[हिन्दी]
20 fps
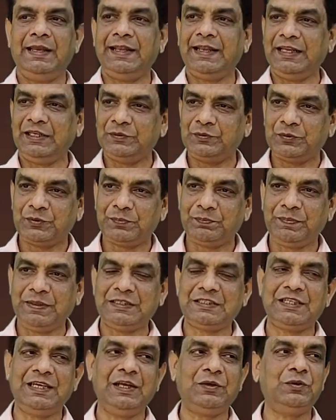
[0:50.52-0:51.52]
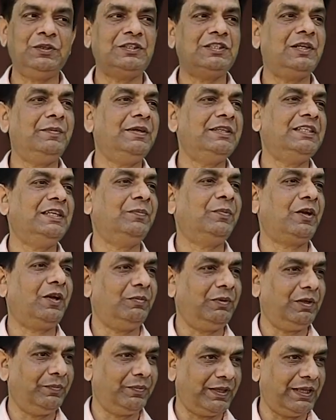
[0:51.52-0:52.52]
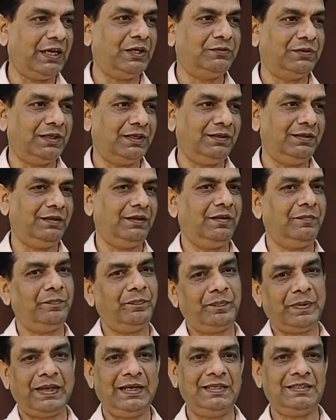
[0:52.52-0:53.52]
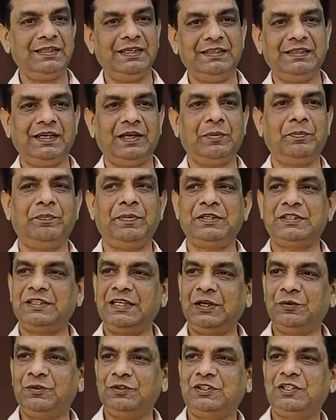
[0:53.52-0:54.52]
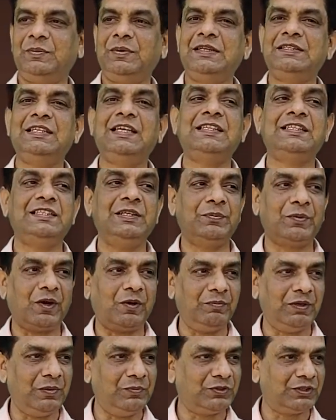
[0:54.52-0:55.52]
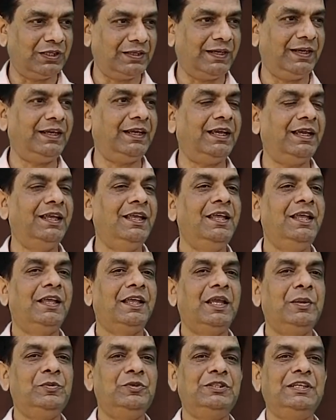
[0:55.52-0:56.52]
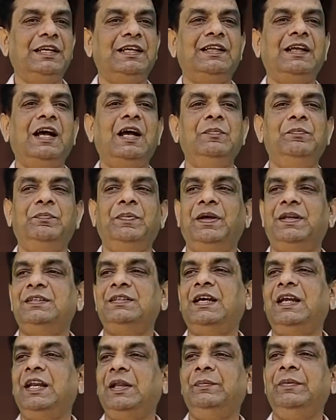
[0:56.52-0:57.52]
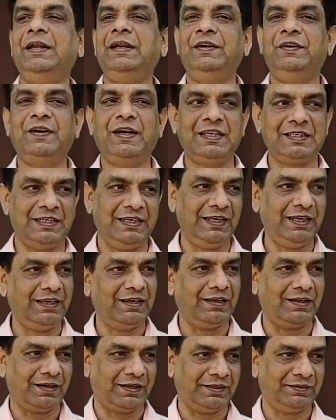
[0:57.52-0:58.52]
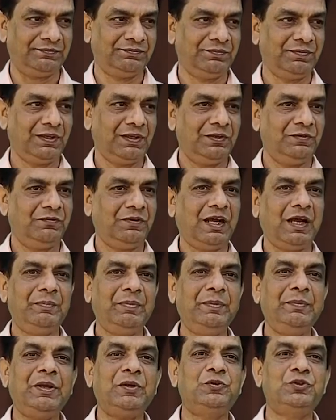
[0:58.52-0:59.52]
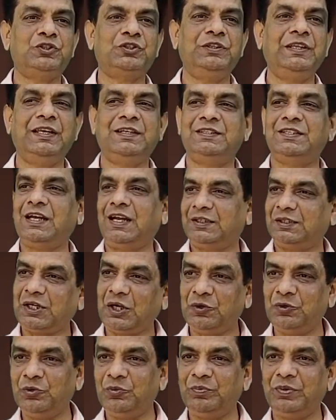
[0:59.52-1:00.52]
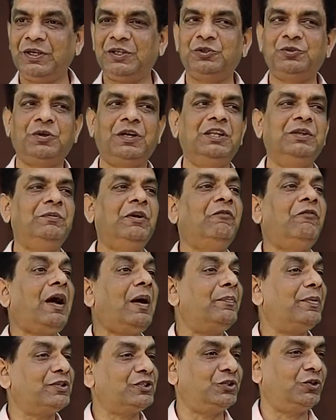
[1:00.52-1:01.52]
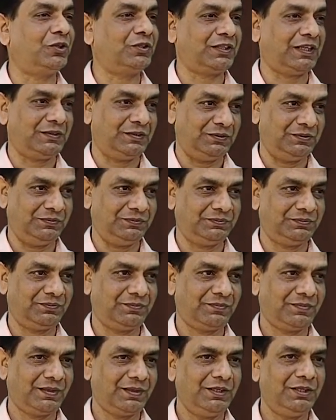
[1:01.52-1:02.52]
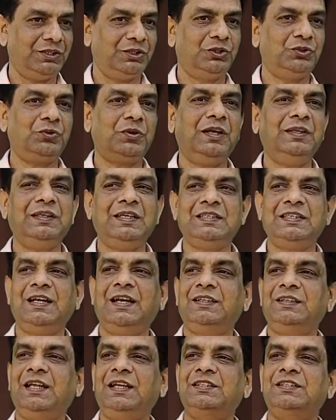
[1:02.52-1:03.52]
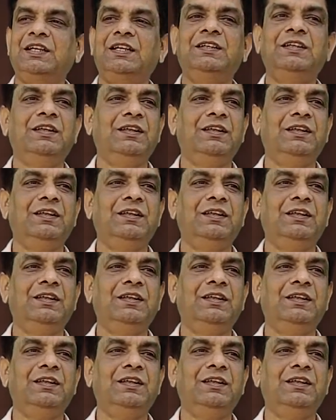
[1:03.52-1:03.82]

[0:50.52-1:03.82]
लेकिन पिछले कुछ समय से प्रॉब्लम क्या हुआ पहले नहीं था पिछले कुछ समय से ऐसी प्रॉब्लम चल रही है कि मुझे काम पर जाने में इंटरेस्ट ही नहीं आ रहा है वहाँ पे मैं कुछ देर जाता हूँ फिर तुरंत मैं वापस लौट जाता हूँ तुरंत ऐसा लगता है चल